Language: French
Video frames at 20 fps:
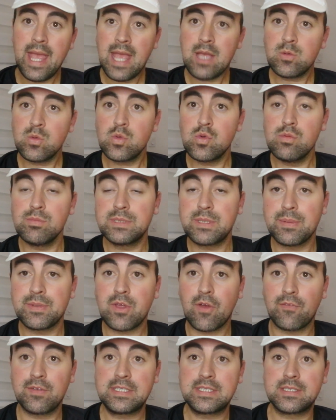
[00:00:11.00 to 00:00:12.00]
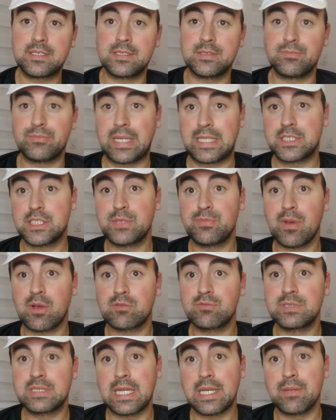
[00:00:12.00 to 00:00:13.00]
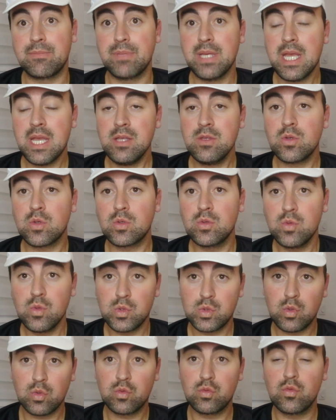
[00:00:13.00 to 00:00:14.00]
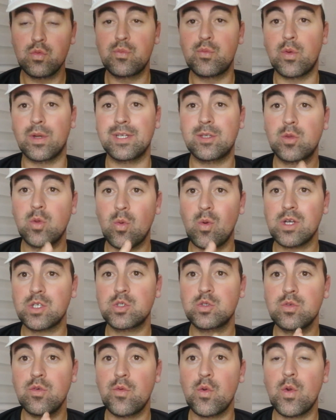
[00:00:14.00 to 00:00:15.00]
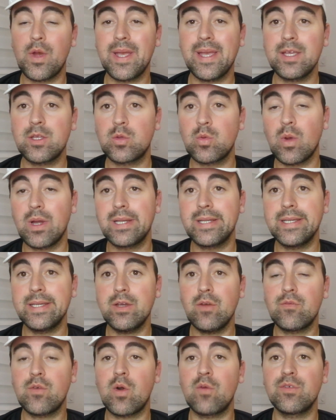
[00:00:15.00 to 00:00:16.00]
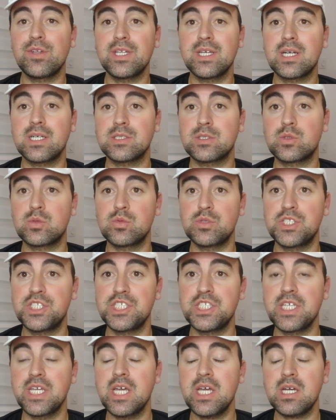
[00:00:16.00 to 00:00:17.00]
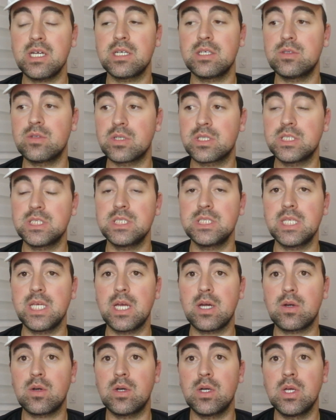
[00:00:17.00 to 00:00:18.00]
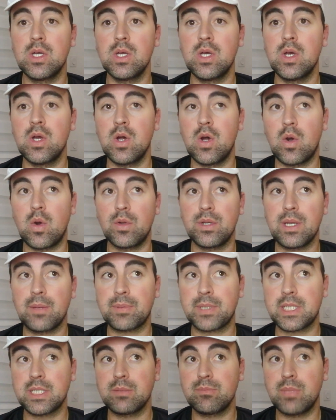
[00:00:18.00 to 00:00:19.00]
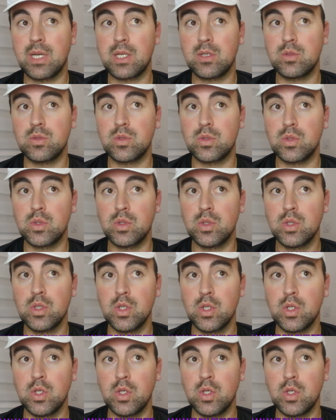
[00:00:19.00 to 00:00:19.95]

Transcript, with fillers: Eh, coucou mes amis ben, j'espère que vous allez bien. Donc nous on se retrouve pour les trois chevaux étoilés. On va revenir à celui d'hier. Donc hier on a pris ben, le,